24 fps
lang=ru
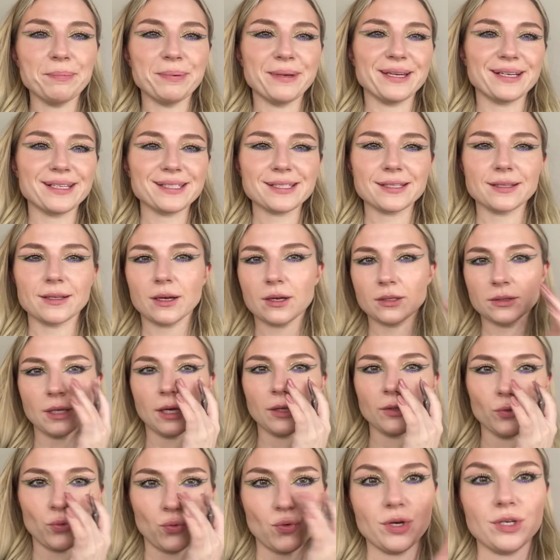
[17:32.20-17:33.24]
пирсинг на
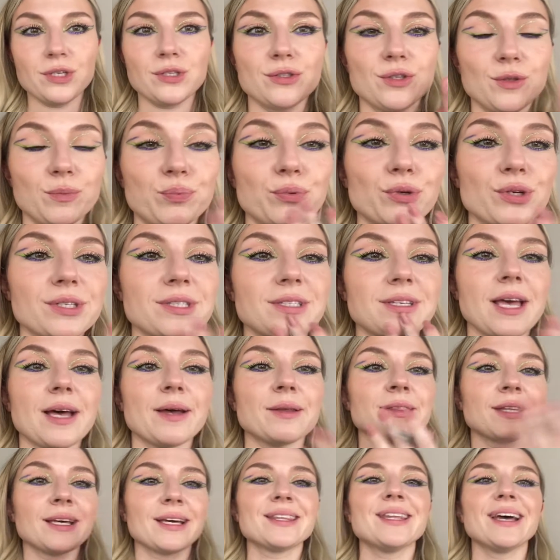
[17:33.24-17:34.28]
нос. Просто я
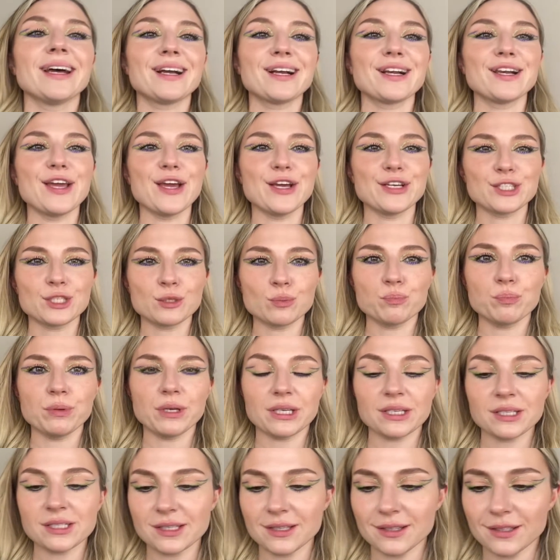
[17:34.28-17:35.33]
наклеить
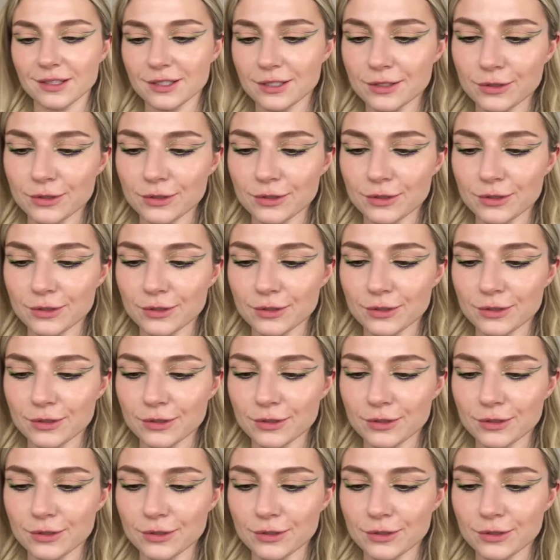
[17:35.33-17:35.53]
пирсинги.